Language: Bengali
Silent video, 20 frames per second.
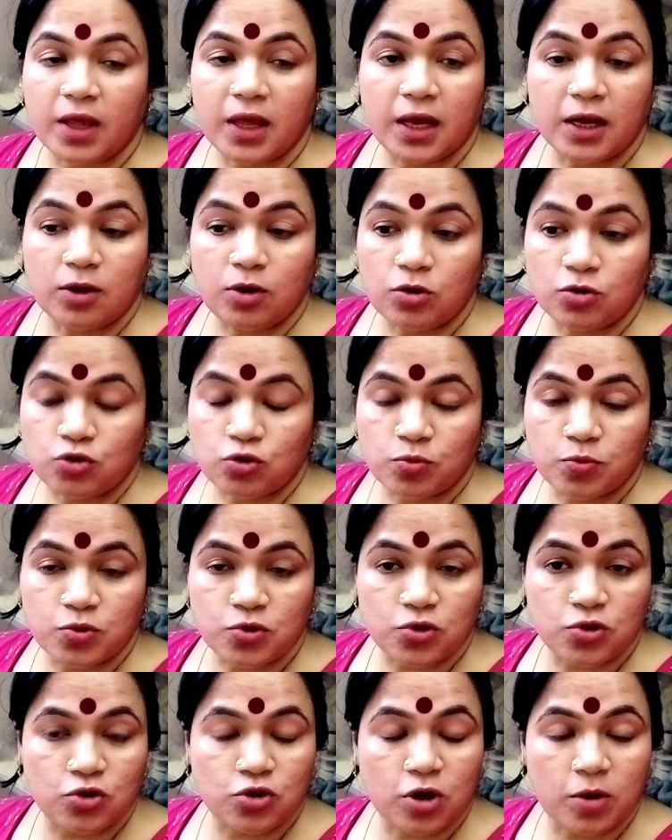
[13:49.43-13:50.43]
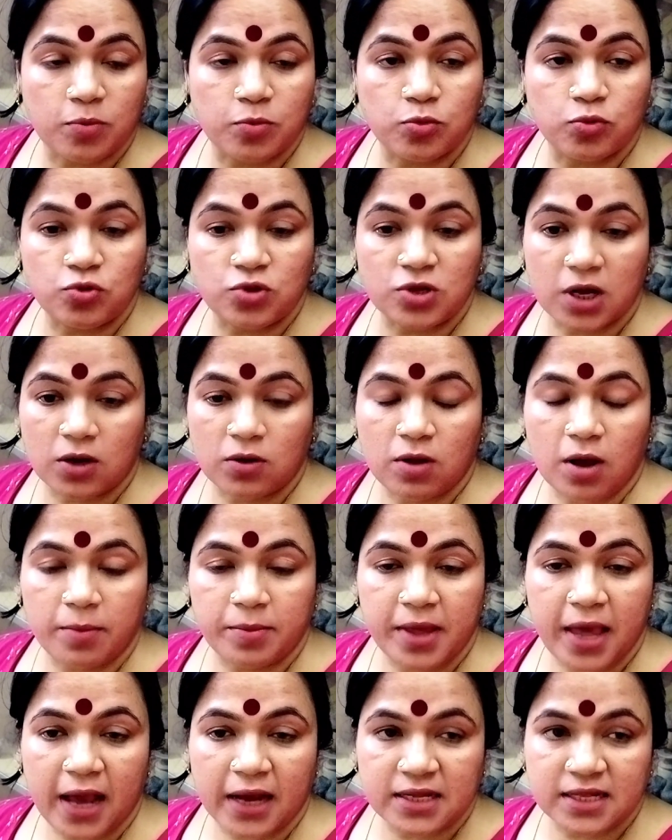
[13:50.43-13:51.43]
এগুলো সমস্ত সব গুছানো
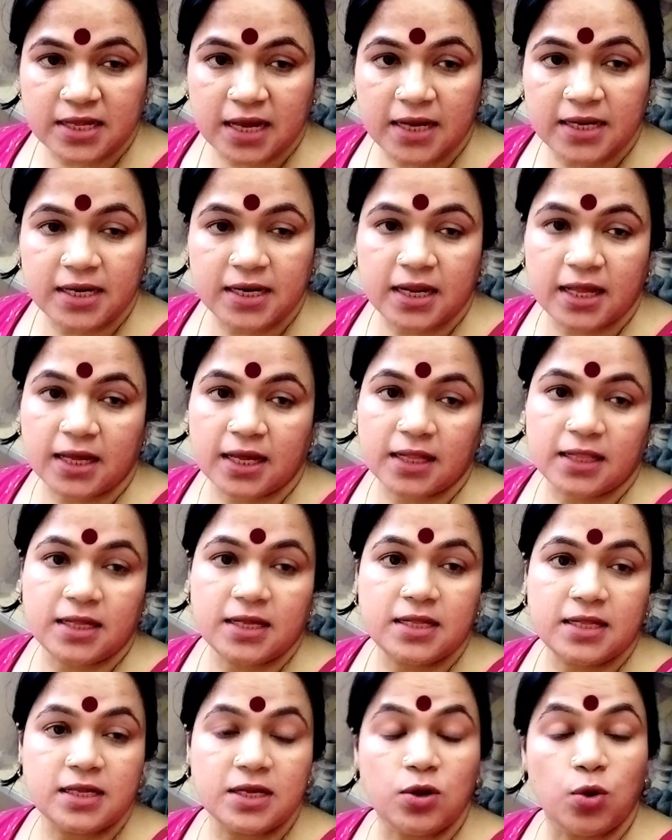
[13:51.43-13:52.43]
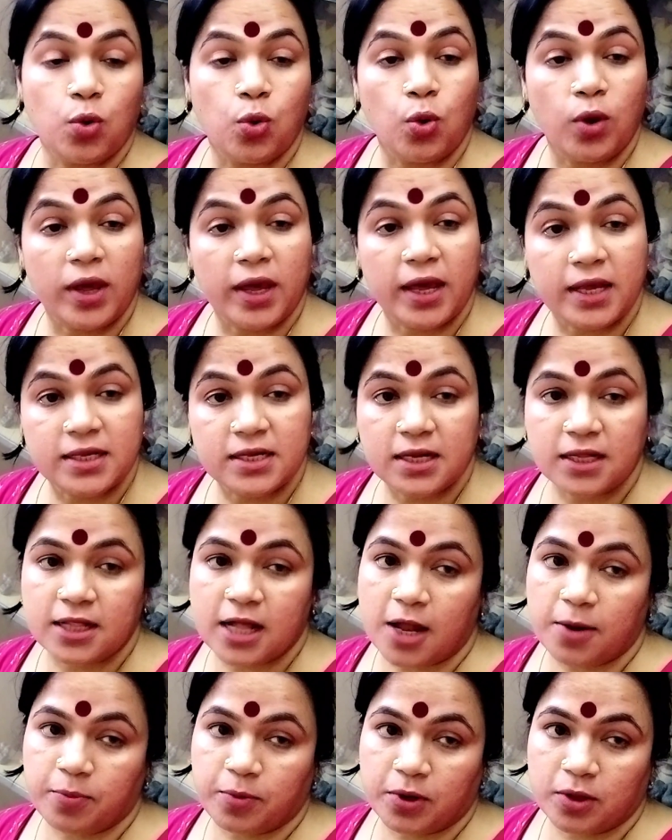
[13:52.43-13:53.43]
আমি এক সাইডে রেখে দিয়েছি ও এসে
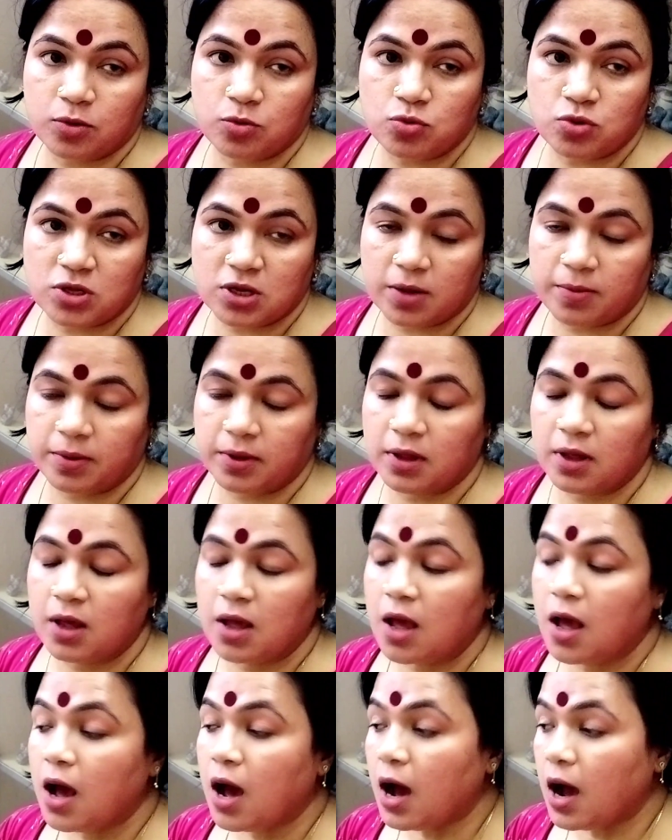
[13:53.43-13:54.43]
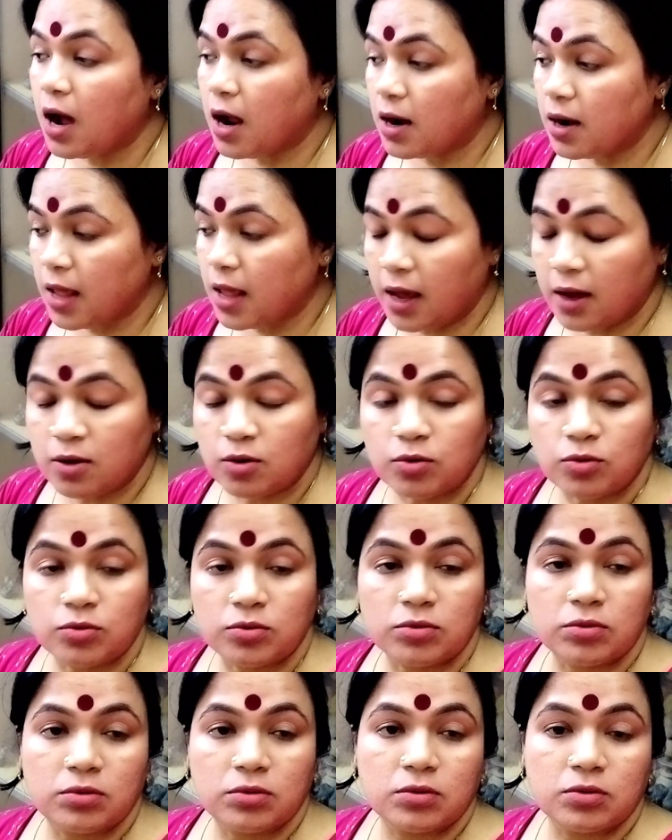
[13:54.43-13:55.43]
তারপরে গুছাবে আর এখন
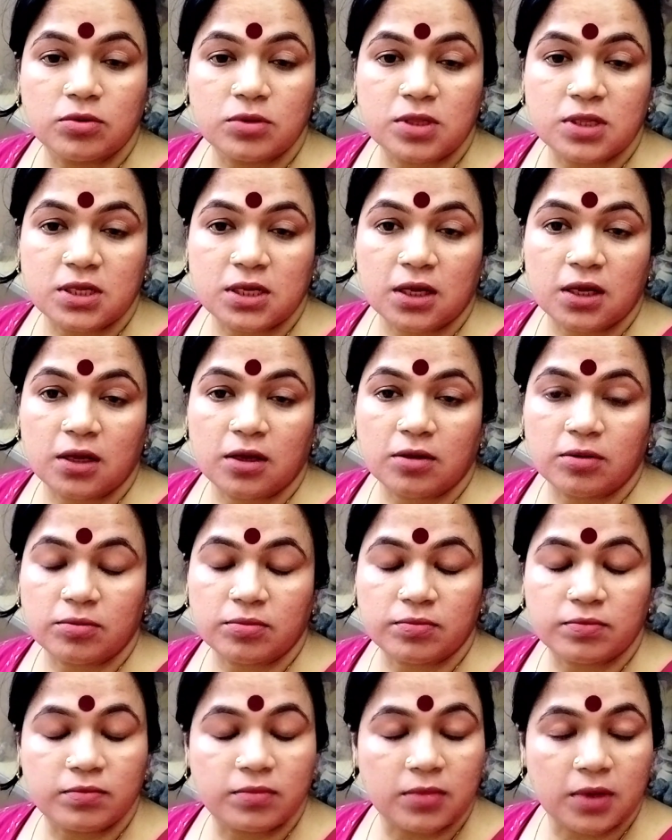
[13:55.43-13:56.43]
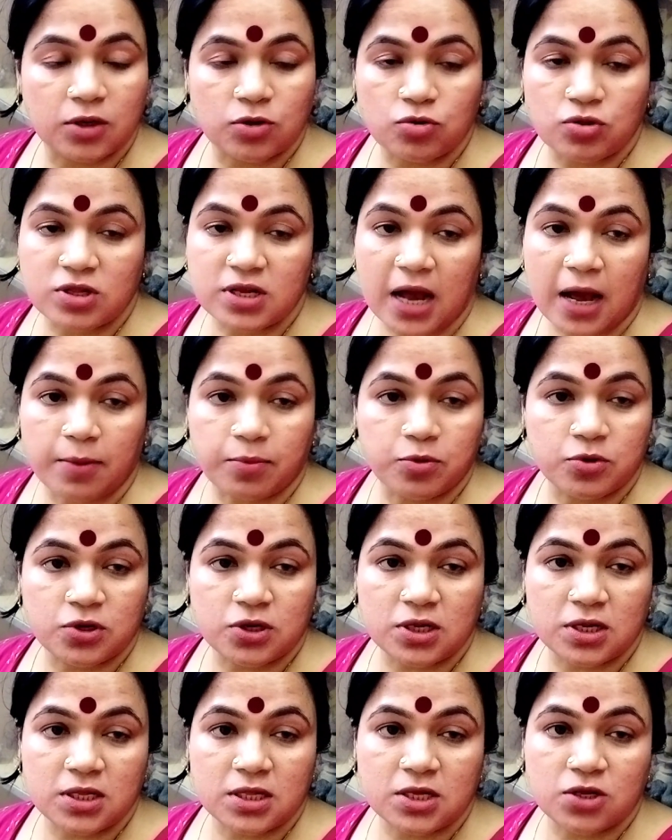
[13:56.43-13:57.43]
হচ্ছে একটু চা
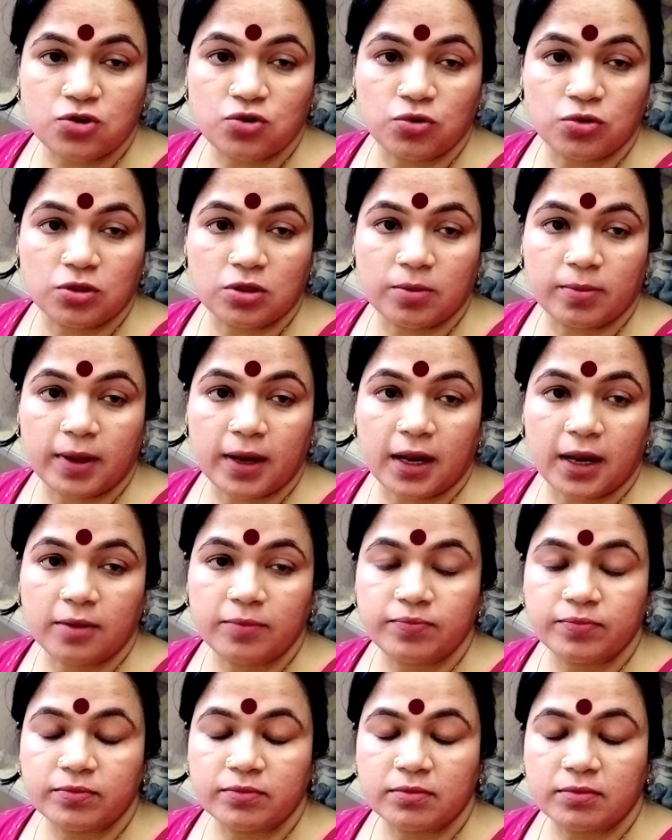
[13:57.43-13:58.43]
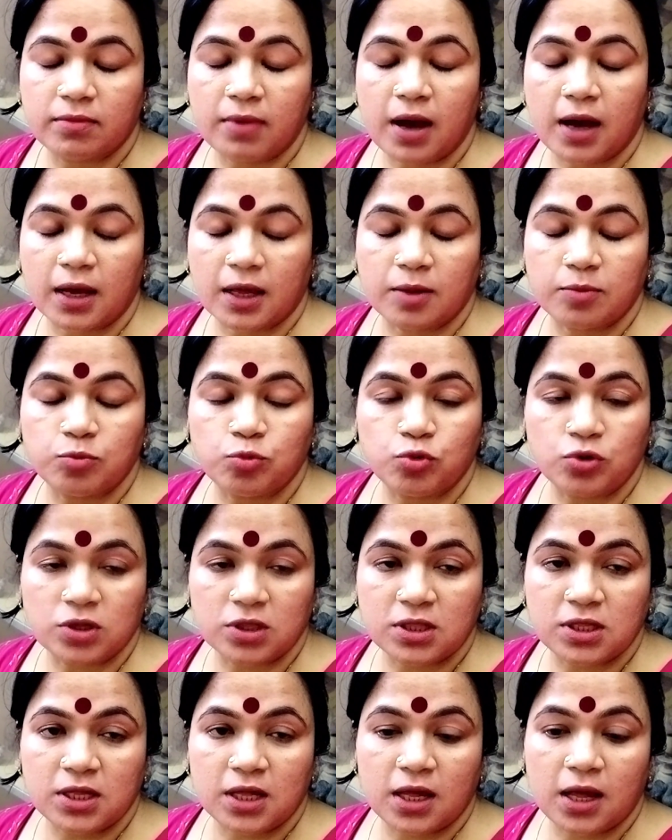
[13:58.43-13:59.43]
বসিয়েছি সন্ধ্যাবেলা মাকে মুড়ি
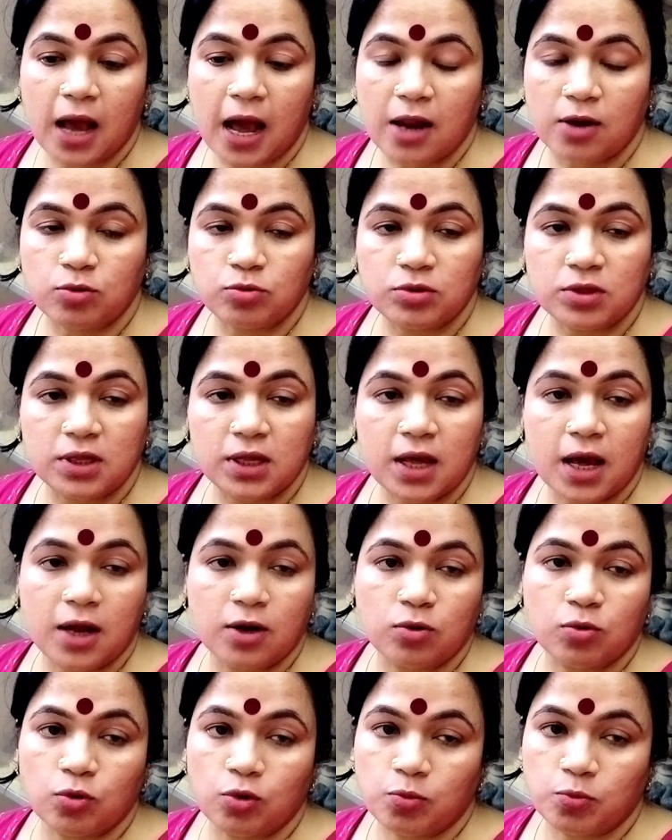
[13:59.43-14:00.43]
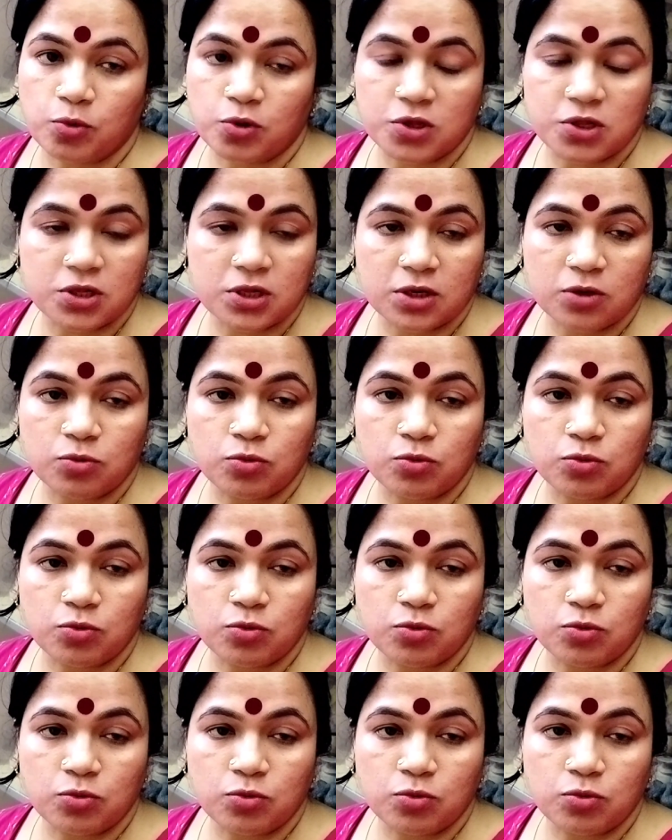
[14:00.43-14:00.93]
দিয়ে আলু দিয়ে আর গোলমরিচের